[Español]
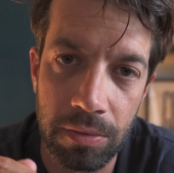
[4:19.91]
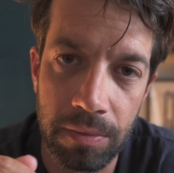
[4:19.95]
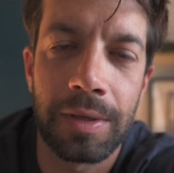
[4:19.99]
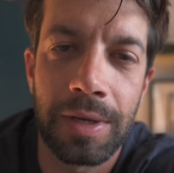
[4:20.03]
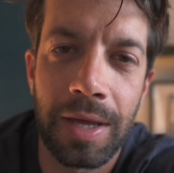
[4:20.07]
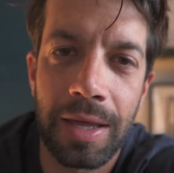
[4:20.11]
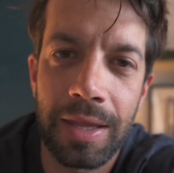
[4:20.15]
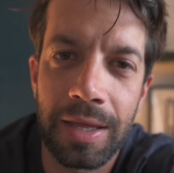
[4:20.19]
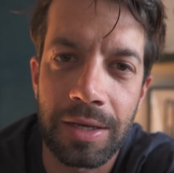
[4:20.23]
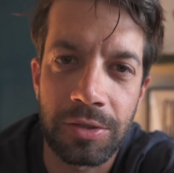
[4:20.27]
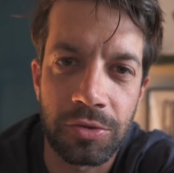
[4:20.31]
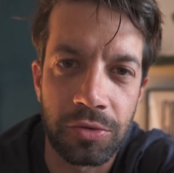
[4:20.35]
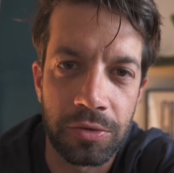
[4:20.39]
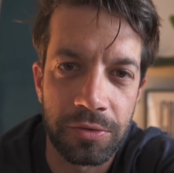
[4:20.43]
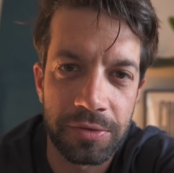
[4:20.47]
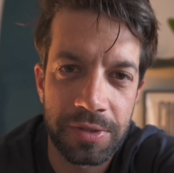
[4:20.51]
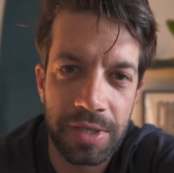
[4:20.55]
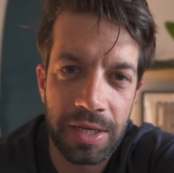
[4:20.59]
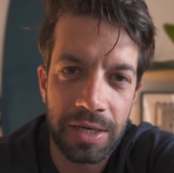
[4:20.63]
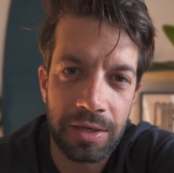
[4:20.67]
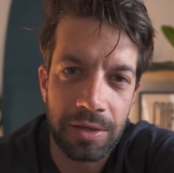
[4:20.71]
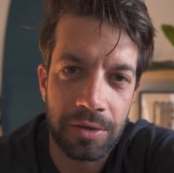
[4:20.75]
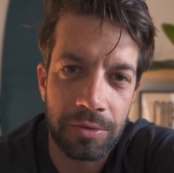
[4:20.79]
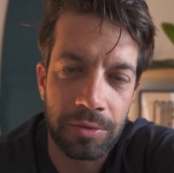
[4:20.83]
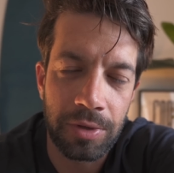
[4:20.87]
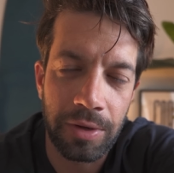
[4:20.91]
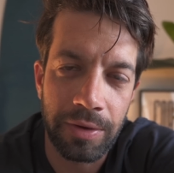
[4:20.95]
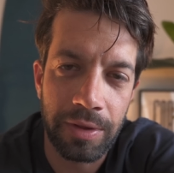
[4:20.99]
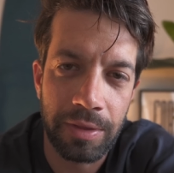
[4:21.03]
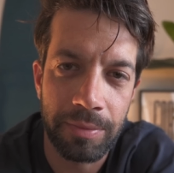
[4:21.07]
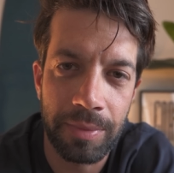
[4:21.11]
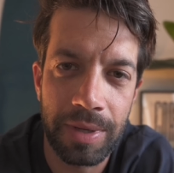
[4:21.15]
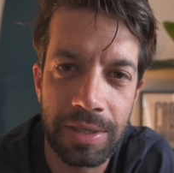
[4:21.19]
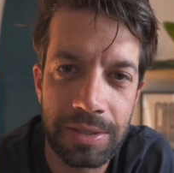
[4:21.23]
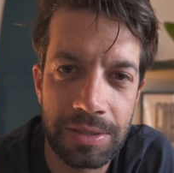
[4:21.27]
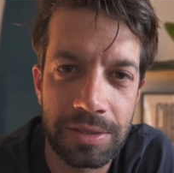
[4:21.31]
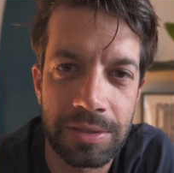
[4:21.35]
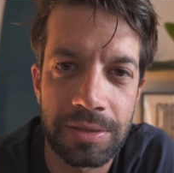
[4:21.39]
Nada, Surfshark, una vez
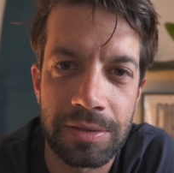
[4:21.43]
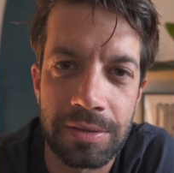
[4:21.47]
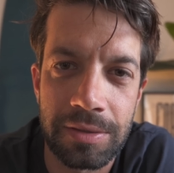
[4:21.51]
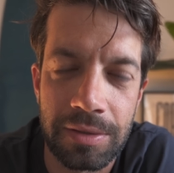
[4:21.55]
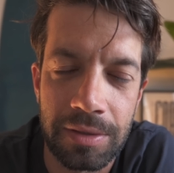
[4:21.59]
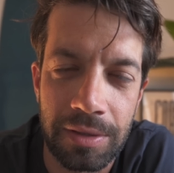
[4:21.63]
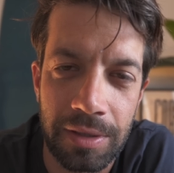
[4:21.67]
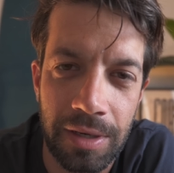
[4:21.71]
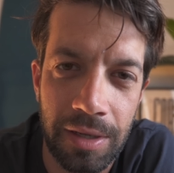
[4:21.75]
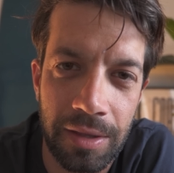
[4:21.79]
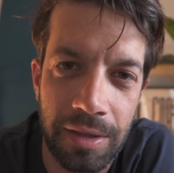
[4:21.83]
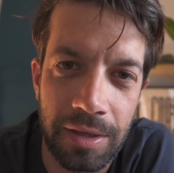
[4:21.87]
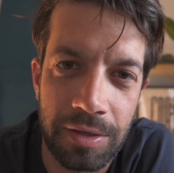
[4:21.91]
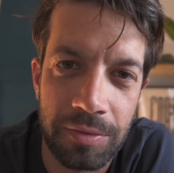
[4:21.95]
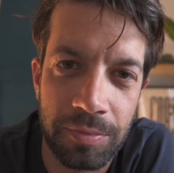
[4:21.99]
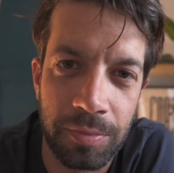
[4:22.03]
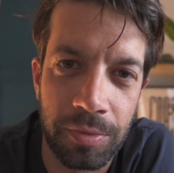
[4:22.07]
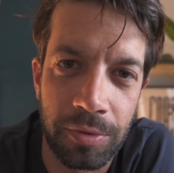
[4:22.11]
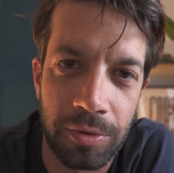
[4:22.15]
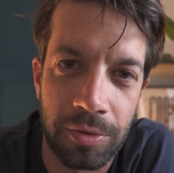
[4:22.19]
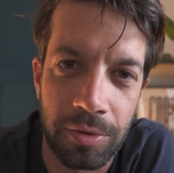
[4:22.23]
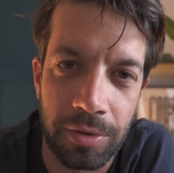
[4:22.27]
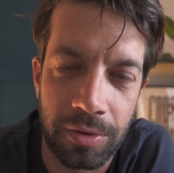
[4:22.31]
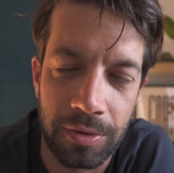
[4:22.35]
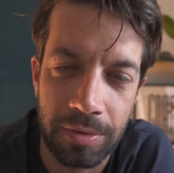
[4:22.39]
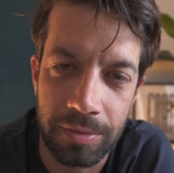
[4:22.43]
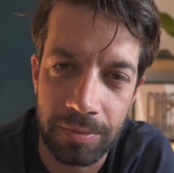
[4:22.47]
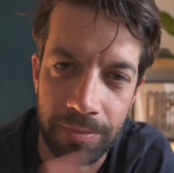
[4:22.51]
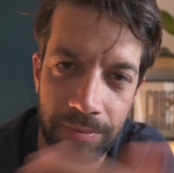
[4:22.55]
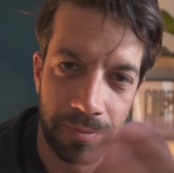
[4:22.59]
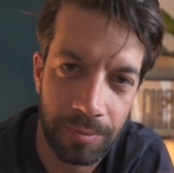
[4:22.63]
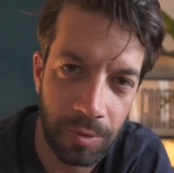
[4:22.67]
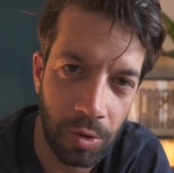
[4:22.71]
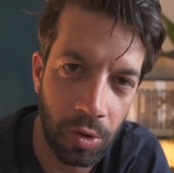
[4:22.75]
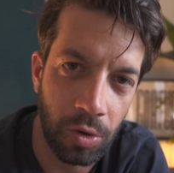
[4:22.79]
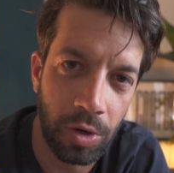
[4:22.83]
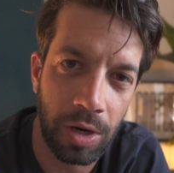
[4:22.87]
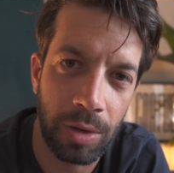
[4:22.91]
más, gracias por
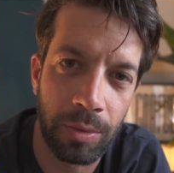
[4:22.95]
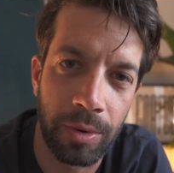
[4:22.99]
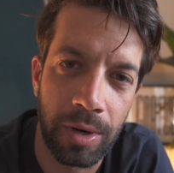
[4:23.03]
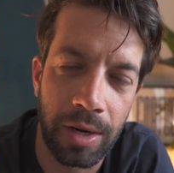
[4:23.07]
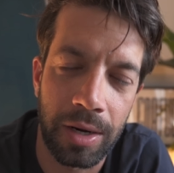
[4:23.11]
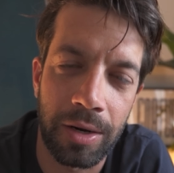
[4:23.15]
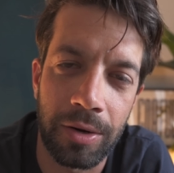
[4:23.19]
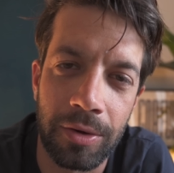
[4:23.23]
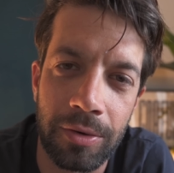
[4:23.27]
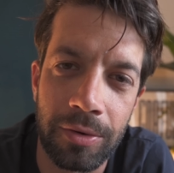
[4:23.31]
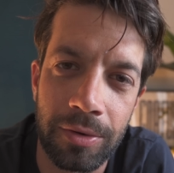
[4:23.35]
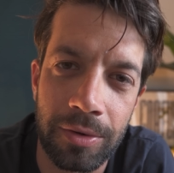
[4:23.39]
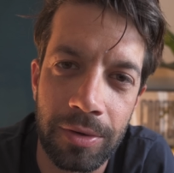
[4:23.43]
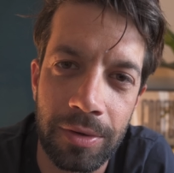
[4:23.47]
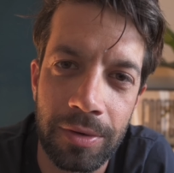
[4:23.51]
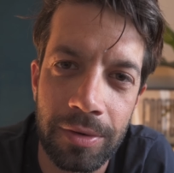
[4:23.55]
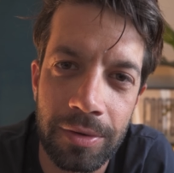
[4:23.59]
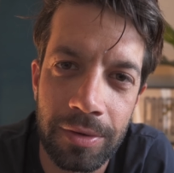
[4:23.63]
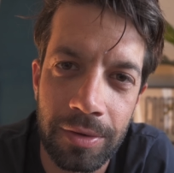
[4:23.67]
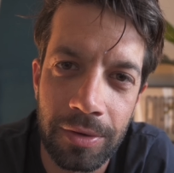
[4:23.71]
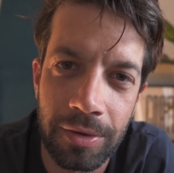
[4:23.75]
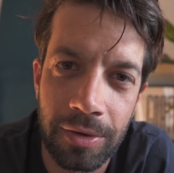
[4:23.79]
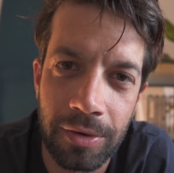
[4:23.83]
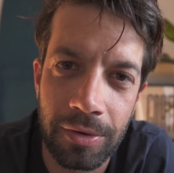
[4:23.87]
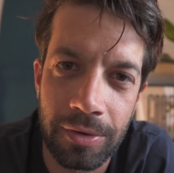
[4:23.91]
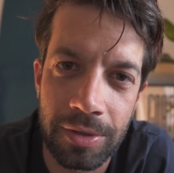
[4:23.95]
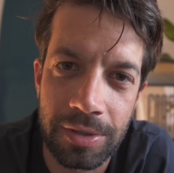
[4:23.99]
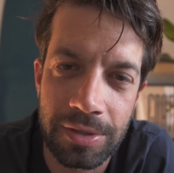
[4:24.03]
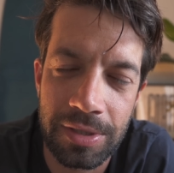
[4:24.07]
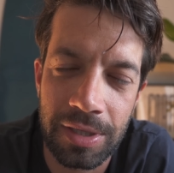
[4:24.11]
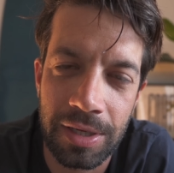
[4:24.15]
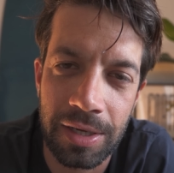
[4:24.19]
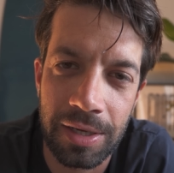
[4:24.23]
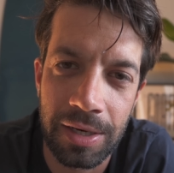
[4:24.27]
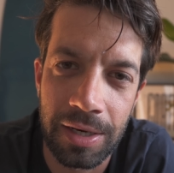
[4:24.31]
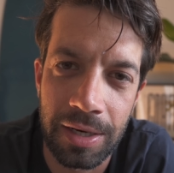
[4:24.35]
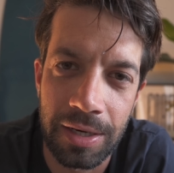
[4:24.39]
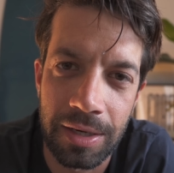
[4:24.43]
colaborar con,
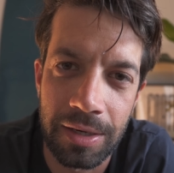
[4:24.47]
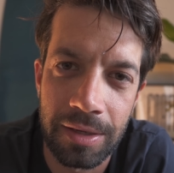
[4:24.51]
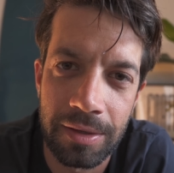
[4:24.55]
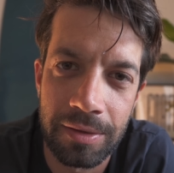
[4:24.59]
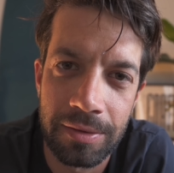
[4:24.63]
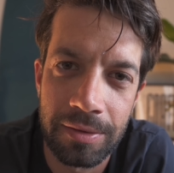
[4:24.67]
este canal.